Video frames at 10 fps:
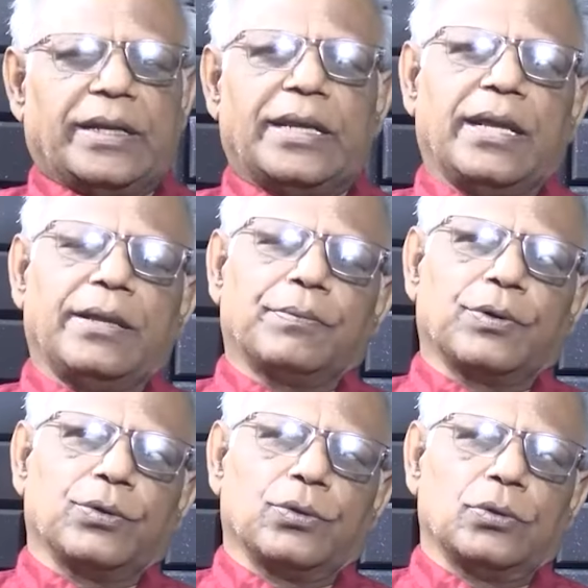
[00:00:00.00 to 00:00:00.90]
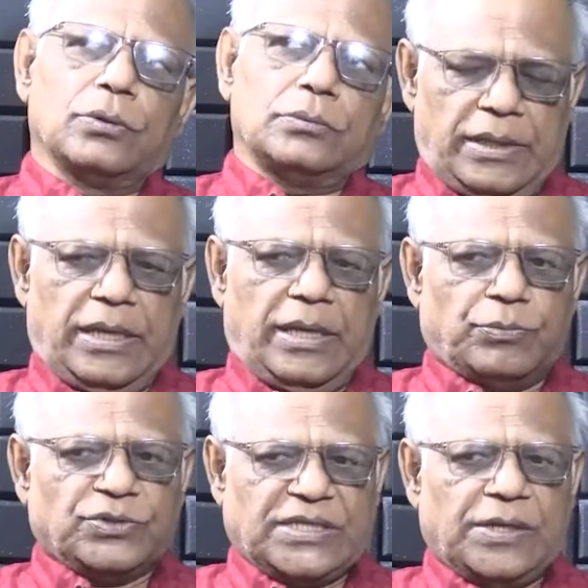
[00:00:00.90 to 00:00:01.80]
అంటే ఇప్పుడు ఈ
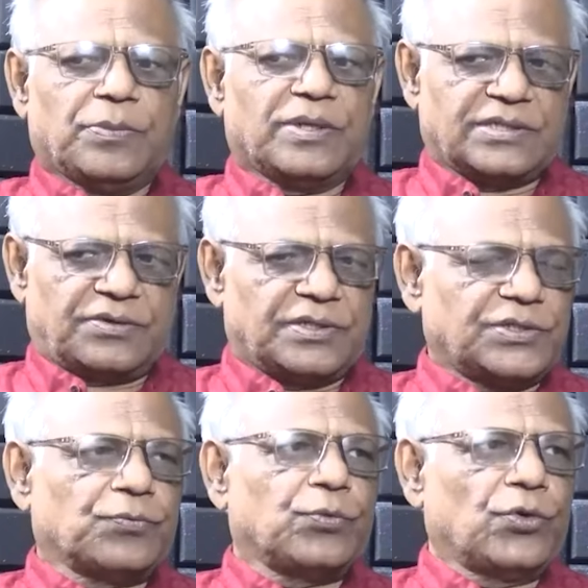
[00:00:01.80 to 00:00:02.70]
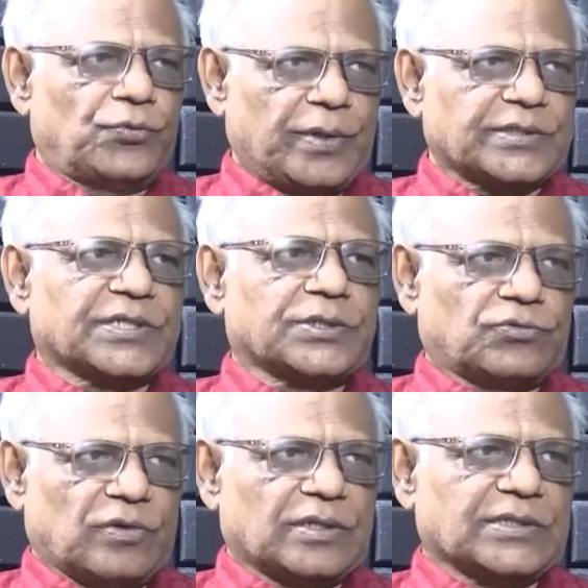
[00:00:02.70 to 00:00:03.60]
ముస్లిం రిజర్వేషన్ ఫోర్ పర్సెంట్
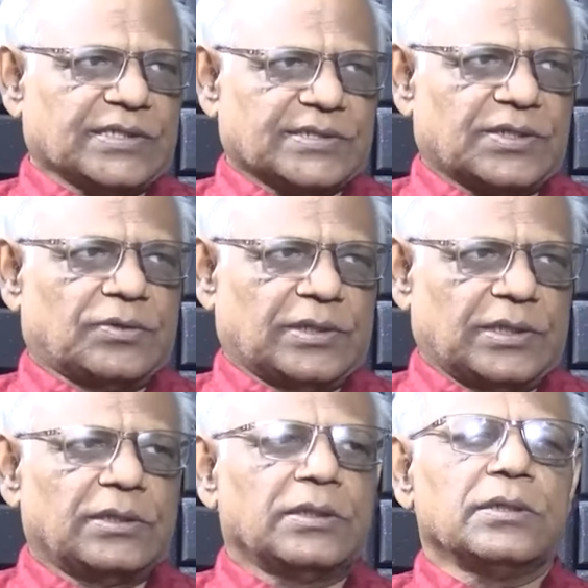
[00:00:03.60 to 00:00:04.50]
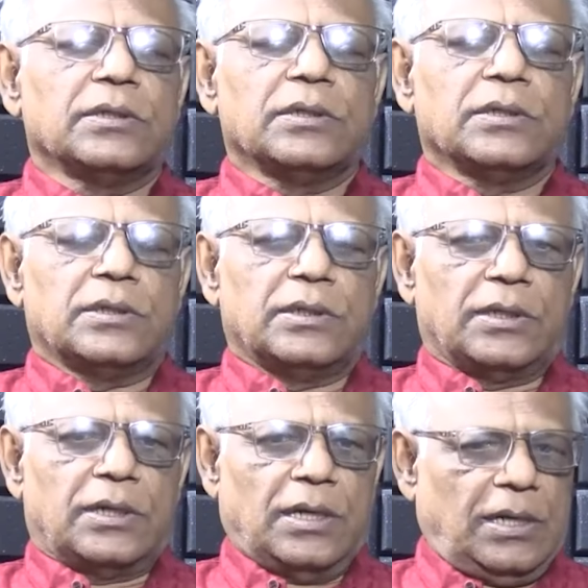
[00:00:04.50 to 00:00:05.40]
ట్వెల్వ్ చేస్తామని
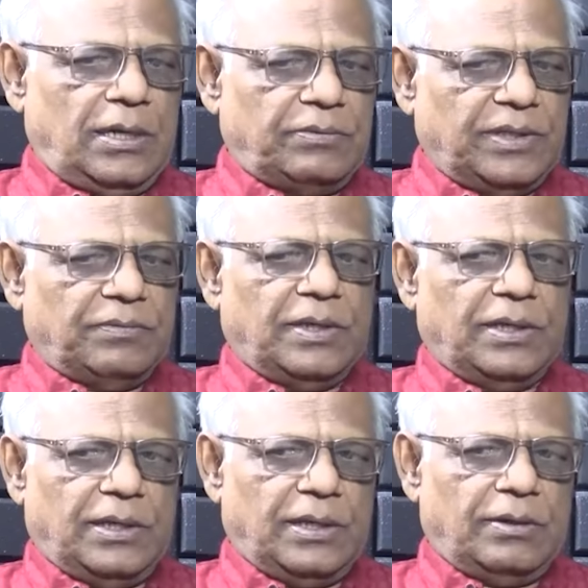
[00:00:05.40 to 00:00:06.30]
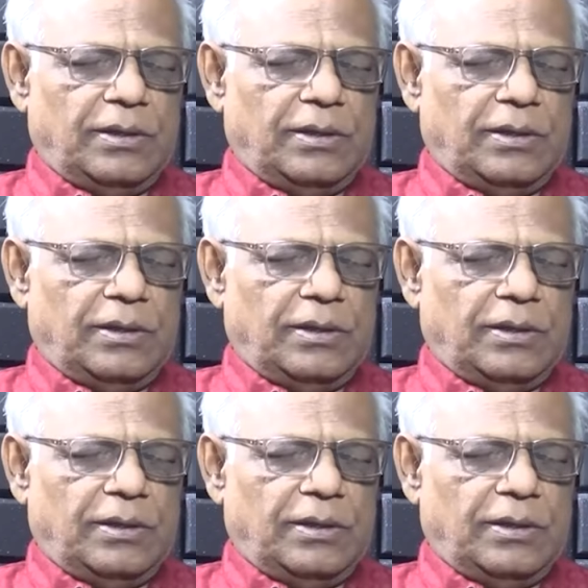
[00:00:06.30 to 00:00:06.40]
ఆ విధమైన